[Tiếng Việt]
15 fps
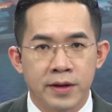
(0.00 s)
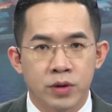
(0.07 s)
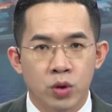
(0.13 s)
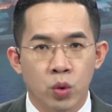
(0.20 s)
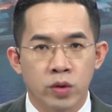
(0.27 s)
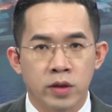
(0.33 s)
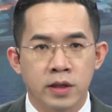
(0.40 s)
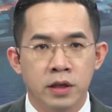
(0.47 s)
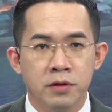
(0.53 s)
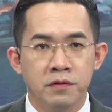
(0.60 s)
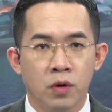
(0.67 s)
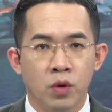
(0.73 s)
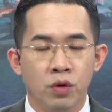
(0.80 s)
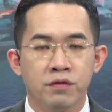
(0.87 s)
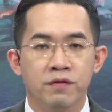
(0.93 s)
Thủ tướng Chính
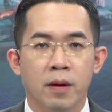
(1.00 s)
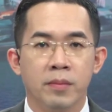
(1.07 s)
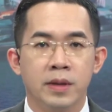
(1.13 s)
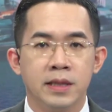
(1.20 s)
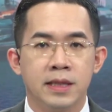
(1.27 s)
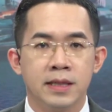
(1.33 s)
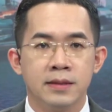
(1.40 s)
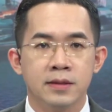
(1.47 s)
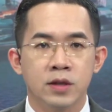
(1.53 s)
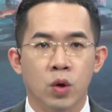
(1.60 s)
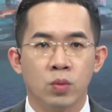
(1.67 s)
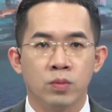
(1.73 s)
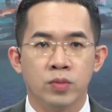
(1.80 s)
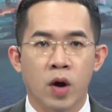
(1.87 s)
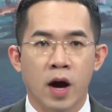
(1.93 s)
phủ Phạm Minh Chính
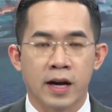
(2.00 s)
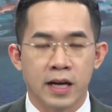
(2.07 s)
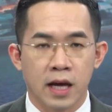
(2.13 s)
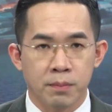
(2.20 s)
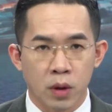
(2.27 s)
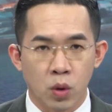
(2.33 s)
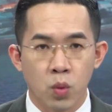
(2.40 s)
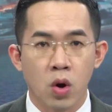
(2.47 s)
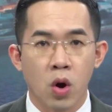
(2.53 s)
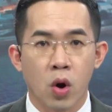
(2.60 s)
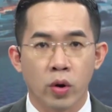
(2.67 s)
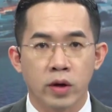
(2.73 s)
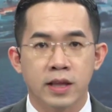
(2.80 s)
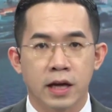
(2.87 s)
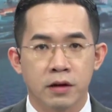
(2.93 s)
cùng đoàn đại biểu Quốc
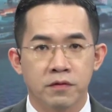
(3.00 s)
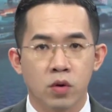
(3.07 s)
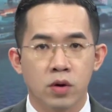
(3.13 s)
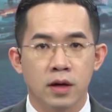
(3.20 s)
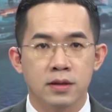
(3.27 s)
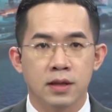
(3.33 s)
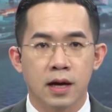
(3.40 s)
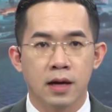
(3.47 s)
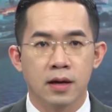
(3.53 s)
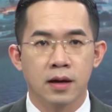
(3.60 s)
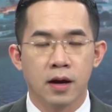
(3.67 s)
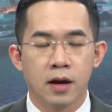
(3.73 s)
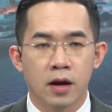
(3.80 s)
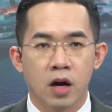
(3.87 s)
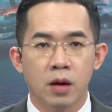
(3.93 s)
hội thành phố Cần Thơ
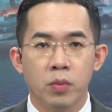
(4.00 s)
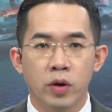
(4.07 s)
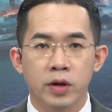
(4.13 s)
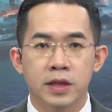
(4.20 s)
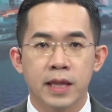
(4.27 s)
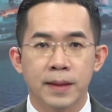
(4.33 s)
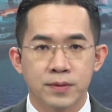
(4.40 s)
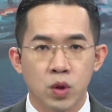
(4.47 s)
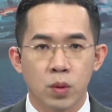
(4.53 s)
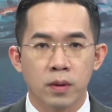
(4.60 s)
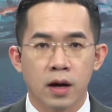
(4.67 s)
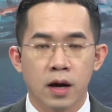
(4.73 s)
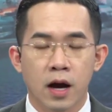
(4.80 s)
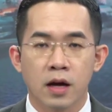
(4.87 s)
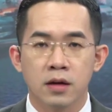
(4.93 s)
có buổi tiếp xúc
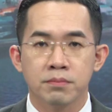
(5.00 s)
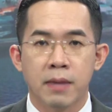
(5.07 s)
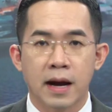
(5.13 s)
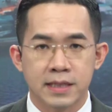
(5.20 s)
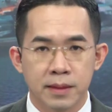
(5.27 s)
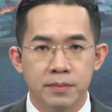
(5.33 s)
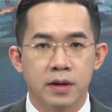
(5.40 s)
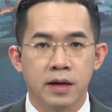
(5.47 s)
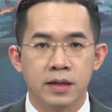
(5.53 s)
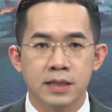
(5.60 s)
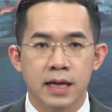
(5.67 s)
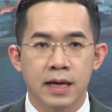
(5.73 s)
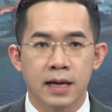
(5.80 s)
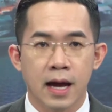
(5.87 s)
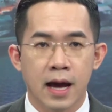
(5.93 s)
hơn 300 cử
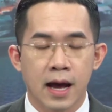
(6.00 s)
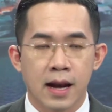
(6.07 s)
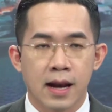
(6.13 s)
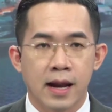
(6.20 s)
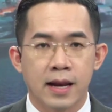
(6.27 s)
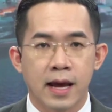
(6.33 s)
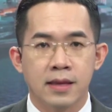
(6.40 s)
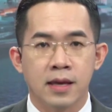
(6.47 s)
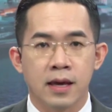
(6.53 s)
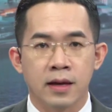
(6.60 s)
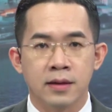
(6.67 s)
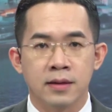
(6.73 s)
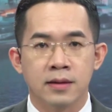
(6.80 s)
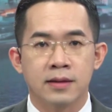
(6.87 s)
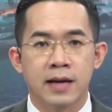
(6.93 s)
tri là đại
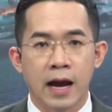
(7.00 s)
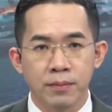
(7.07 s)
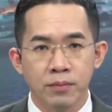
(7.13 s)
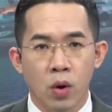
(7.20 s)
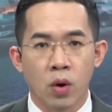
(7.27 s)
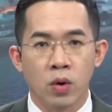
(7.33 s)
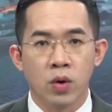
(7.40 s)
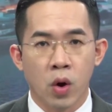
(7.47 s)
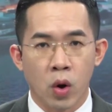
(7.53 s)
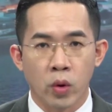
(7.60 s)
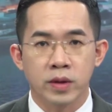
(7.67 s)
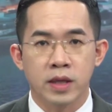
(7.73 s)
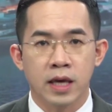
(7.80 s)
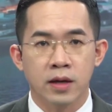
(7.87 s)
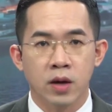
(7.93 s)
diện cán bộ, hội
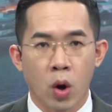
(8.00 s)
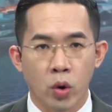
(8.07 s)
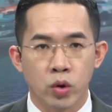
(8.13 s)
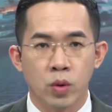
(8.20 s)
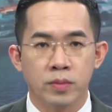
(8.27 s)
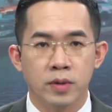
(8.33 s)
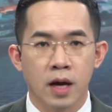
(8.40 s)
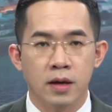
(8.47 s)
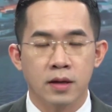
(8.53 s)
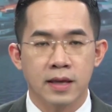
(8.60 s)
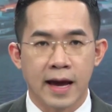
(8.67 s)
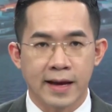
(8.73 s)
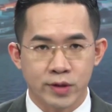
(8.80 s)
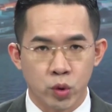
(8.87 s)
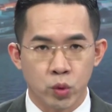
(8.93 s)
viên, hội nông dân
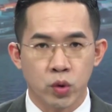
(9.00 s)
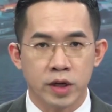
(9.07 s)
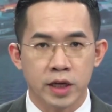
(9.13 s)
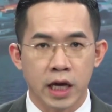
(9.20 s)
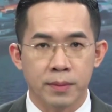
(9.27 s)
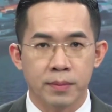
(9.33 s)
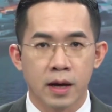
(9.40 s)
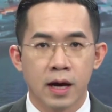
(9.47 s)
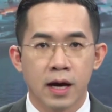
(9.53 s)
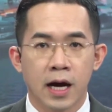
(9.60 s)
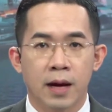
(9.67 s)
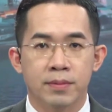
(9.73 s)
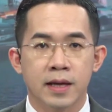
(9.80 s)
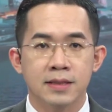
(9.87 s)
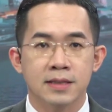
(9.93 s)
và chủ doanh nghiệp,
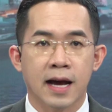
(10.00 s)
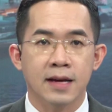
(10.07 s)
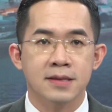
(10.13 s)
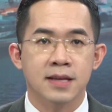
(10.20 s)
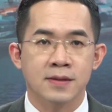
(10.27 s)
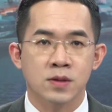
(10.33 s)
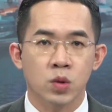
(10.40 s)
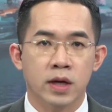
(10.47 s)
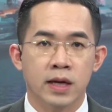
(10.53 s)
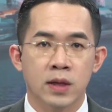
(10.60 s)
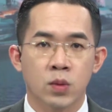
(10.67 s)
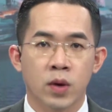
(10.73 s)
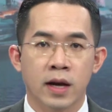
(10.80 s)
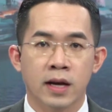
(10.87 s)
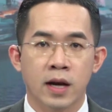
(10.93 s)
hợp tác xã sản xuất kinh
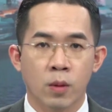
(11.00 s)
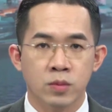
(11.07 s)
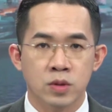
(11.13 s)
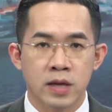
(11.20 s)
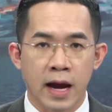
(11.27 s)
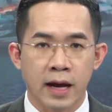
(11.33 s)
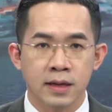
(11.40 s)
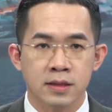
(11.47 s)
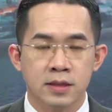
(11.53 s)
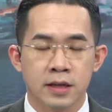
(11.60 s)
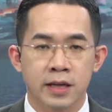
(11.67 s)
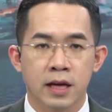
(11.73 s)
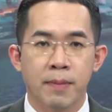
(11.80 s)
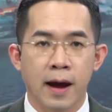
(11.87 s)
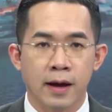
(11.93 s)
doanh nông sản trên
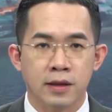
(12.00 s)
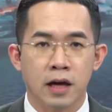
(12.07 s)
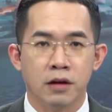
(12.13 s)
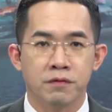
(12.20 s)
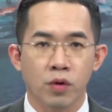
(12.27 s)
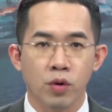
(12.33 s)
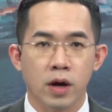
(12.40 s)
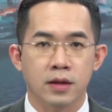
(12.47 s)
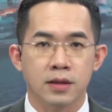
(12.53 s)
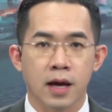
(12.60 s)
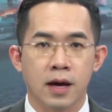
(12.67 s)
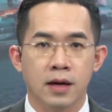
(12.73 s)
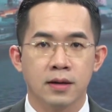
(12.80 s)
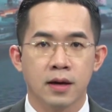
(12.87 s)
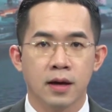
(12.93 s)
địa bàn thành phố Cần
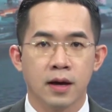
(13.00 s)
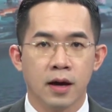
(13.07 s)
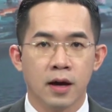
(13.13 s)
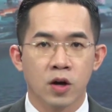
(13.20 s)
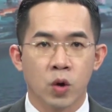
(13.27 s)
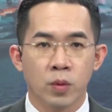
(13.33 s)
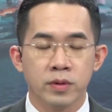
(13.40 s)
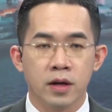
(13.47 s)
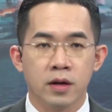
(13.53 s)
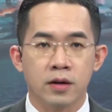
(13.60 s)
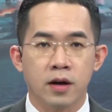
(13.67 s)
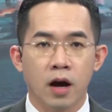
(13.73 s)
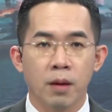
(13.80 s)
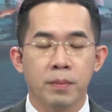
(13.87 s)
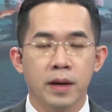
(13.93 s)
Thơ. Cùng dự
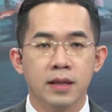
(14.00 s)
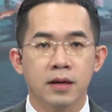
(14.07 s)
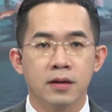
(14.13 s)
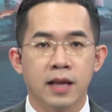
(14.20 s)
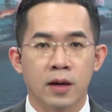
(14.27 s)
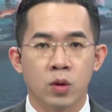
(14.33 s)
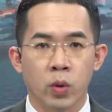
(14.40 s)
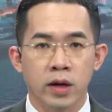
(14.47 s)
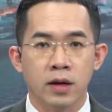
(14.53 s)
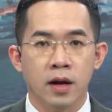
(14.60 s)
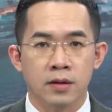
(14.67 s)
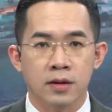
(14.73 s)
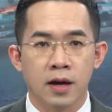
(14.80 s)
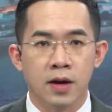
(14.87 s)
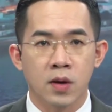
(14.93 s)
có Bí thư Thành ủy Cần
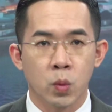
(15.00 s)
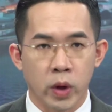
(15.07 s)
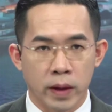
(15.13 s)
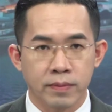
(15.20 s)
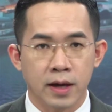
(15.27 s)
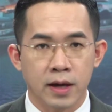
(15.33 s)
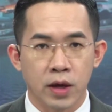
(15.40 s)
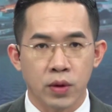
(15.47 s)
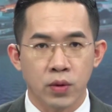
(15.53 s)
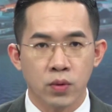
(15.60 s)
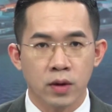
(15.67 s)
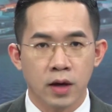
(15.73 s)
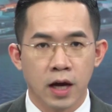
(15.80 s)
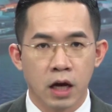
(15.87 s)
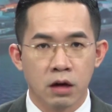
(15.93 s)
Thơ Nguyễn Văn Hiếu,
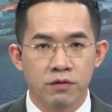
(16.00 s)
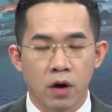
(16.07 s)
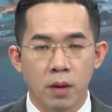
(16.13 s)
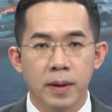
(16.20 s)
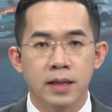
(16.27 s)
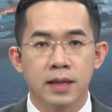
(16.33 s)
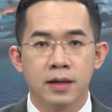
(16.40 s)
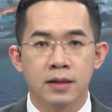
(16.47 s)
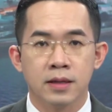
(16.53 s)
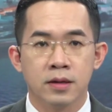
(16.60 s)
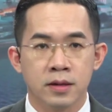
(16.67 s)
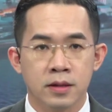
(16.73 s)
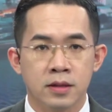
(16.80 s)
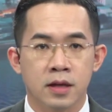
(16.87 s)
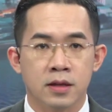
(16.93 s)
Phó Bí thư
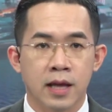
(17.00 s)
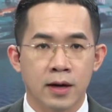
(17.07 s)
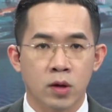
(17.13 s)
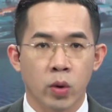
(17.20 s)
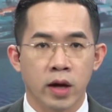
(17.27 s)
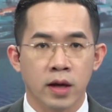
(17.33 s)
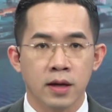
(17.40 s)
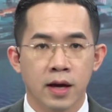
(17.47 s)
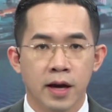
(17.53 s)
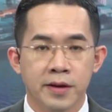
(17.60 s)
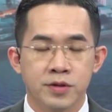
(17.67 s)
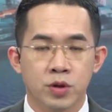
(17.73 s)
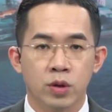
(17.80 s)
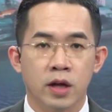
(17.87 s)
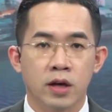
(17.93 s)
Thường trực Thành ủy,
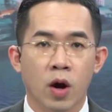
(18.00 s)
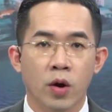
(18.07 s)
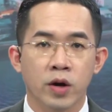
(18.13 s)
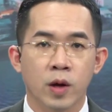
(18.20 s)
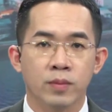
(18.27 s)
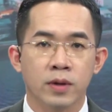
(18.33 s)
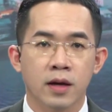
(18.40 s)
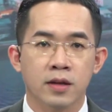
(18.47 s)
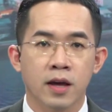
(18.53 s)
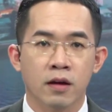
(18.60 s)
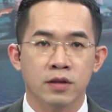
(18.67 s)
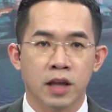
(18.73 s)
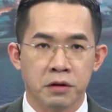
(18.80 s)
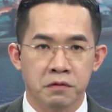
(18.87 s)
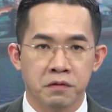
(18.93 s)
Chủ tịch Hội đồng Nhân dân
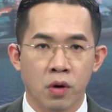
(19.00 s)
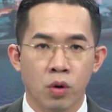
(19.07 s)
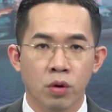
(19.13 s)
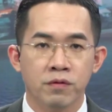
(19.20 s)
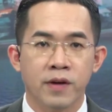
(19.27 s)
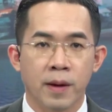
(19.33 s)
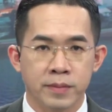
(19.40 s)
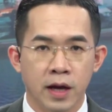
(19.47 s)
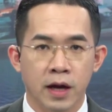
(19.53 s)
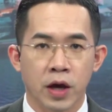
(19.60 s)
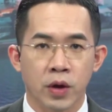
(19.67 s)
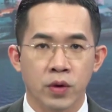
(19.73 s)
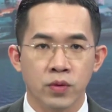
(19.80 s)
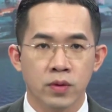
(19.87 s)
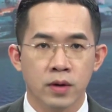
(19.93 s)
thành phố Phạm Văn
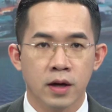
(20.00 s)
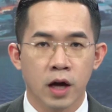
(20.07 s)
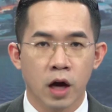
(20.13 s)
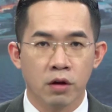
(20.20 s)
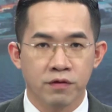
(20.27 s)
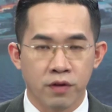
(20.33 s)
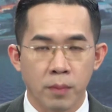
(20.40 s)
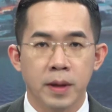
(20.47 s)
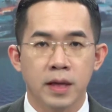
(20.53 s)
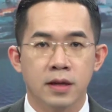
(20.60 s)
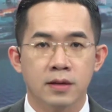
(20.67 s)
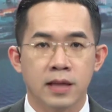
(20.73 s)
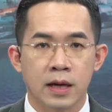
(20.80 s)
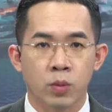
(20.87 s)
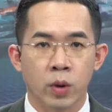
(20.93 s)
Hiểu, Phó Bí thư
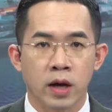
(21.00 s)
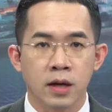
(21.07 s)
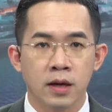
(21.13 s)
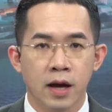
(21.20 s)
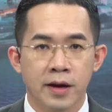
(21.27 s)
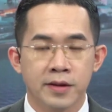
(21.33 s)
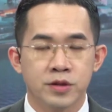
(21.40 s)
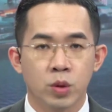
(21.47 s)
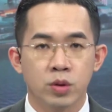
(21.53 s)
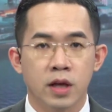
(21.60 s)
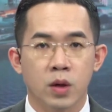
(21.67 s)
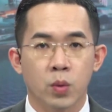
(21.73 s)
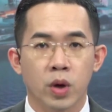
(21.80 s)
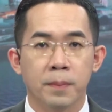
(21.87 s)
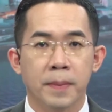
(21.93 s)
Thành ủy, Chủ
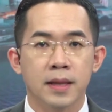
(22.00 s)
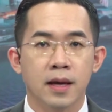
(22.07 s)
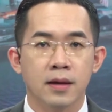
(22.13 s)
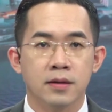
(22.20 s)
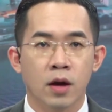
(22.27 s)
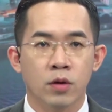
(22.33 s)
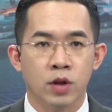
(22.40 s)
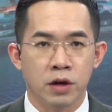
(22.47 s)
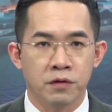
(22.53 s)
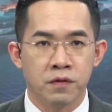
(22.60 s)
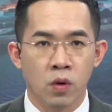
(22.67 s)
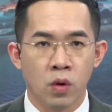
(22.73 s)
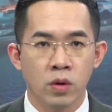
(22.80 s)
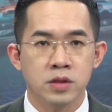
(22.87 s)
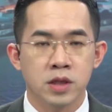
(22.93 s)
tịch Ủy ban Nhân dân thành
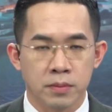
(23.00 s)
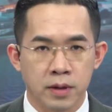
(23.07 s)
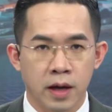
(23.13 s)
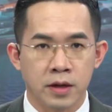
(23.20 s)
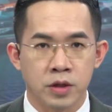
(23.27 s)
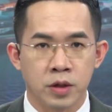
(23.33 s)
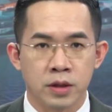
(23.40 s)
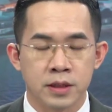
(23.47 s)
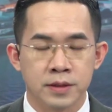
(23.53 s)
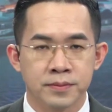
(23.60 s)
phố Trần Diện Trường.